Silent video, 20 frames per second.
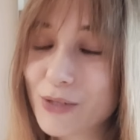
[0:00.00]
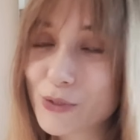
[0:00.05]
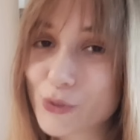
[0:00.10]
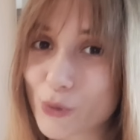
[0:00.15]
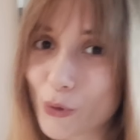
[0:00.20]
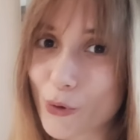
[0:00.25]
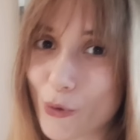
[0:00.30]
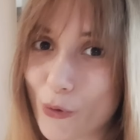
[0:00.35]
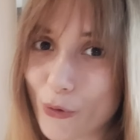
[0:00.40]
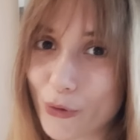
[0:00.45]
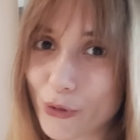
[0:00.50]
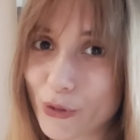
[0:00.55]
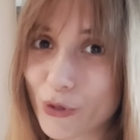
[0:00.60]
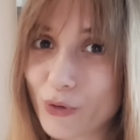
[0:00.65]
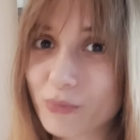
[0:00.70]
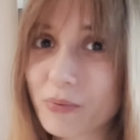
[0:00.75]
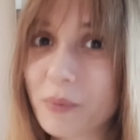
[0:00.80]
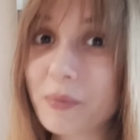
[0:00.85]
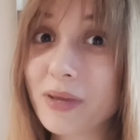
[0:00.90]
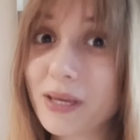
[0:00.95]
Çok
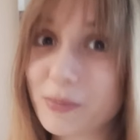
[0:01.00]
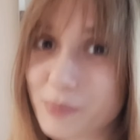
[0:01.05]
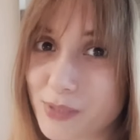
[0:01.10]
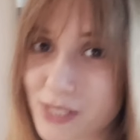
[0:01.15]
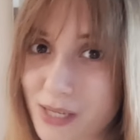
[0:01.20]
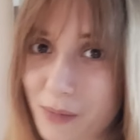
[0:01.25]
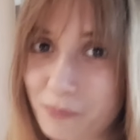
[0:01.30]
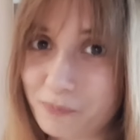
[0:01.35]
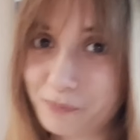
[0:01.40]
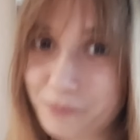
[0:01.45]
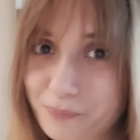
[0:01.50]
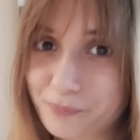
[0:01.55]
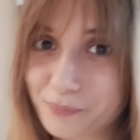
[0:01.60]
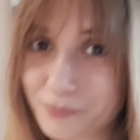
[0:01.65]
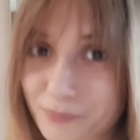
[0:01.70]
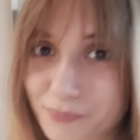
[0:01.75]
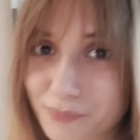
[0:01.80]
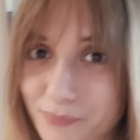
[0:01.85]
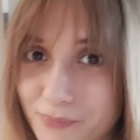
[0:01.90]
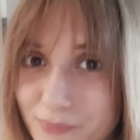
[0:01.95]
korkuyorum ama yapacağım.
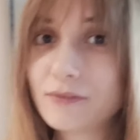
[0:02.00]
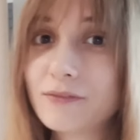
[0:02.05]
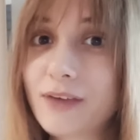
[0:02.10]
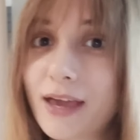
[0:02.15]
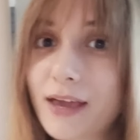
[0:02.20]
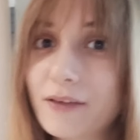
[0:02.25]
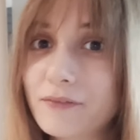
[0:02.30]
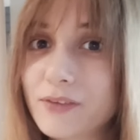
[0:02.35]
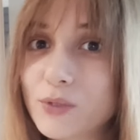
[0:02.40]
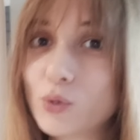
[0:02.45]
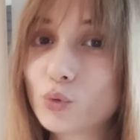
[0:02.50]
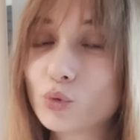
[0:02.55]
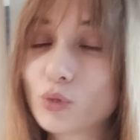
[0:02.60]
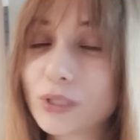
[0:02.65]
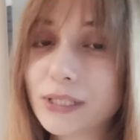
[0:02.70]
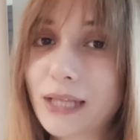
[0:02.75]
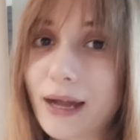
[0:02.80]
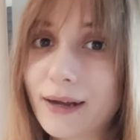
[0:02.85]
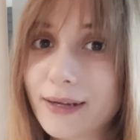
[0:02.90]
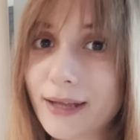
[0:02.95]
Ve videonun
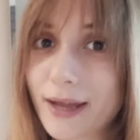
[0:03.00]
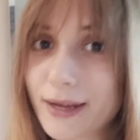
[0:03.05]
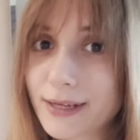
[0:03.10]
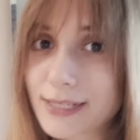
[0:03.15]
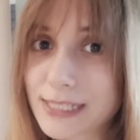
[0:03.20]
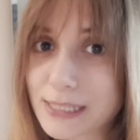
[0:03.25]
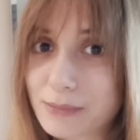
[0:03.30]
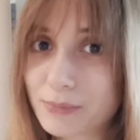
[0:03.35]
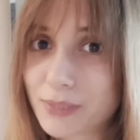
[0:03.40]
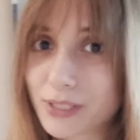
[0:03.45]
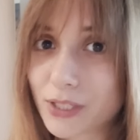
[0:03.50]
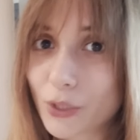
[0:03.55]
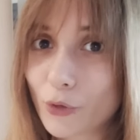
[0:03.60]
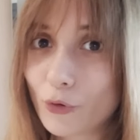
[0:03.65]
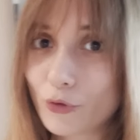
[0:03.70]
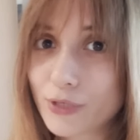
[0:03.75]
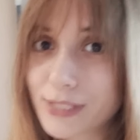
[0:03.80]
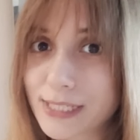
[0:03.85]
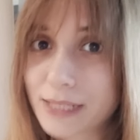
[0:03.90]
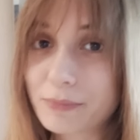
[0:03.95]
ilerleyen kısımlarında
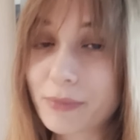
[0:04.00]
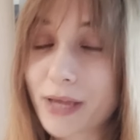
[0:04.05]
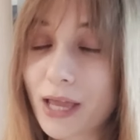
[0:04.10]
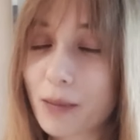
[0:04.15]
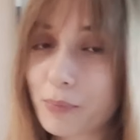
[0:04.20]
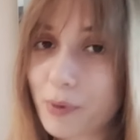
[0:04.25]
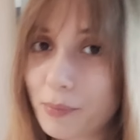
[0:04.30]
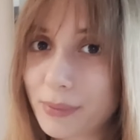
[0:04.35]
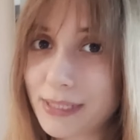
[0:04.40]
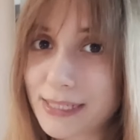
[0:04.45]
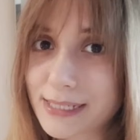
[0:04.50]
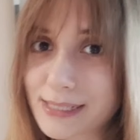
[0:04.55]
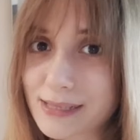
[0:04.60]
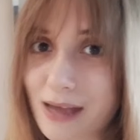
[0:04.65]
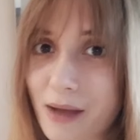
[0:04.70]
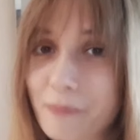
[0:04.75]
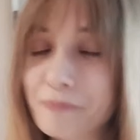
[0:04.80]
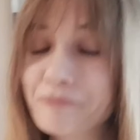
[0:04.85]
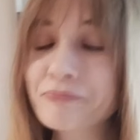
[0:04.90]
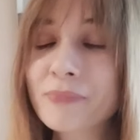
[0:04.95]
göreceğiz ama
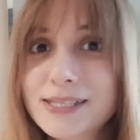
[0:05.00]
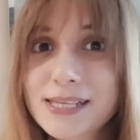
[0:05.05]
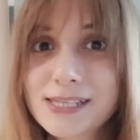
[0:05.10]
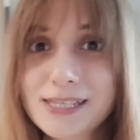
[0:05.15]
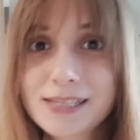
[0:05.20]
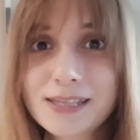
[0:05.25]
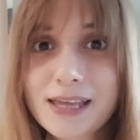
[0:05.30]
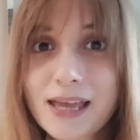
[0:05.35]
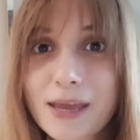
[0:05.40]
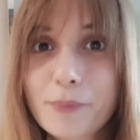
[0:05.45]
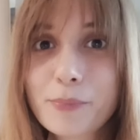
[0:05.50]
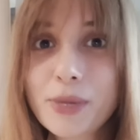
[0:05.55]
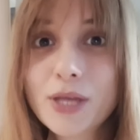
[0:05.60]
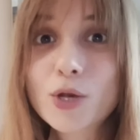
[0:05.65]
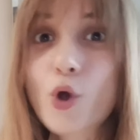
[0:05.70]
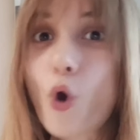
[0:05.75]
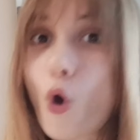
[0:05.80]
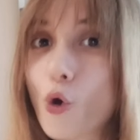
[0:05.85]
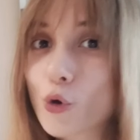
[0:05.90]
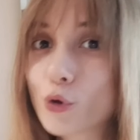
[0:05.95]
yapabilirsem sizi de bir
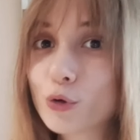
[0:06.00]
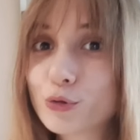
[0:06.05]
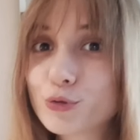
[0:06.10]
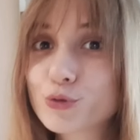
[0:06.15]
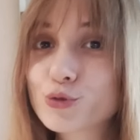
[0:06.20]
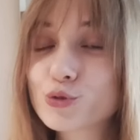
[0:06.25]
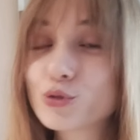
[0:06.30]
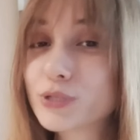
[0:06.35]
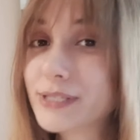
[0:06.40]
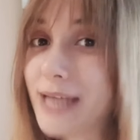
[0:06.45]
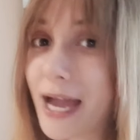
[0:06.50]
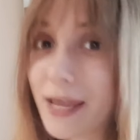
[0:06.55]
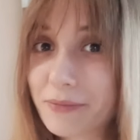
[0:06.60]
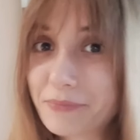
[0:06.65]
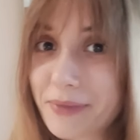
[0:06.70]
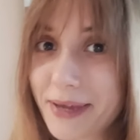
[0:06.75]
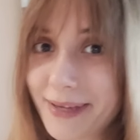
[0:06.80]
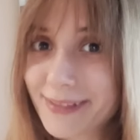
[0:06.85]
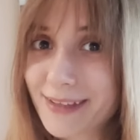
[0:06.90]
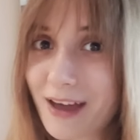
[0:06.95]
korkunuzu
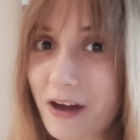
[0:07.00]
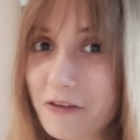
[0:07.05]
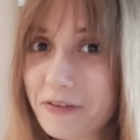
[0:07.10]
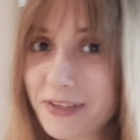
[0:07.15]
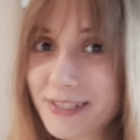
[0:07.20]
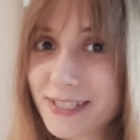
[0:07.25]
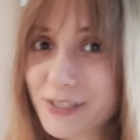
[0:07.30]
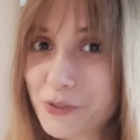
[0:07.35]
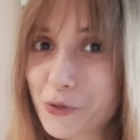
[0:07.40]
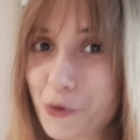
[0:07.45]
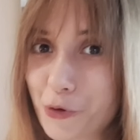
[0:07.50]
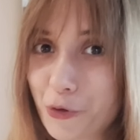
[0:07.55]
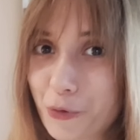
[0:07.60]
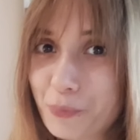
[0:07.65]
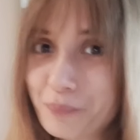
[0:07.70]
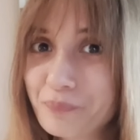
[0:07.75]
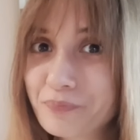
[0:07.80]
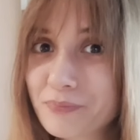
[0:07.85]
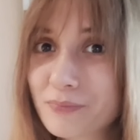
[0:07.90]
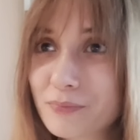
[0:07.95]
yenmeye davet
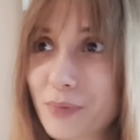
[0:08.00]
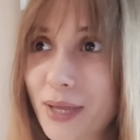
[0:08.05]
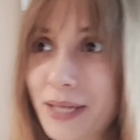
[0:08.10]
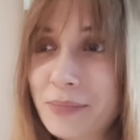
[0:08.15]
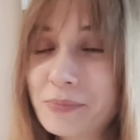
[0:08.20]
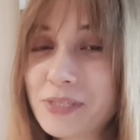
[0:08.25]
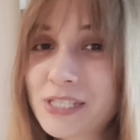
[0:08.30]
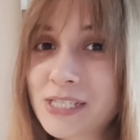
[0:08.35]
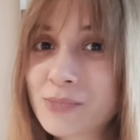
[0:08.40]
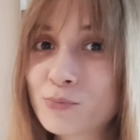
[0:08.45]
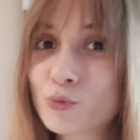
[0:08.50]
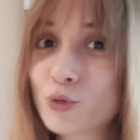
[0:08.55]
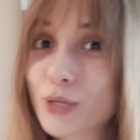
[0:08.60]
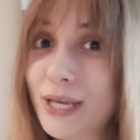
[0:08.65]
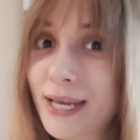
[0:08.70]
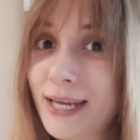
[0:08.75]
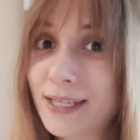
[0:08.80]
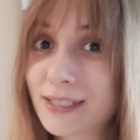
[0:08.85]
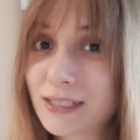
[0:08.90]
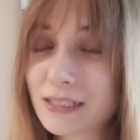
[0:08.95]
ediyorum. Benim için bu
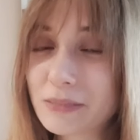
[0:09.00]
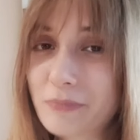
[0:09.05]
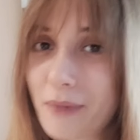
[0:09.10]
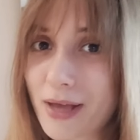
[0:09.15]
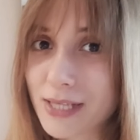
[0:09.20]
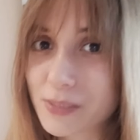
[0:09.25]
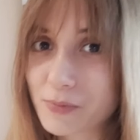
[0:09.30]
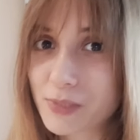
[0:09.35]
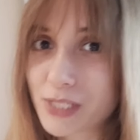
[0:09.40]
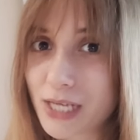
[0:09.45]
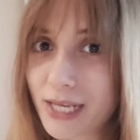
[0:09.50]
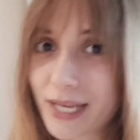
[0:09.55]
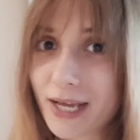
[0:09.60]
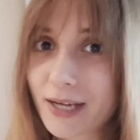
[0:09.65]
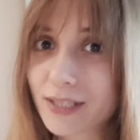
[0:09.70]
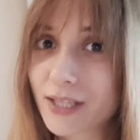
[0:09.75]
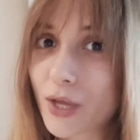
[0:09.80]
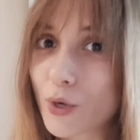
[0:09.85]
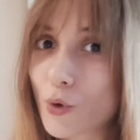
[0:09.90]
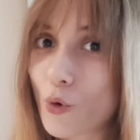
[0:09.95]
inanılmaz bir şey. Ne
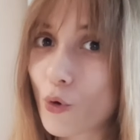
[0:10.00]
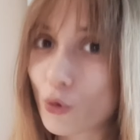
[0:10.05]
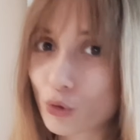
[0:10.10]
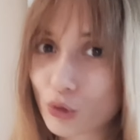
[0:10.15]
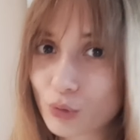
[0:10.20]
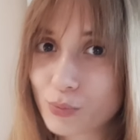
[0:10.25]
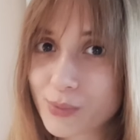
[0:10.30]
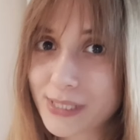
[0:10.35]
kadar korktuğumu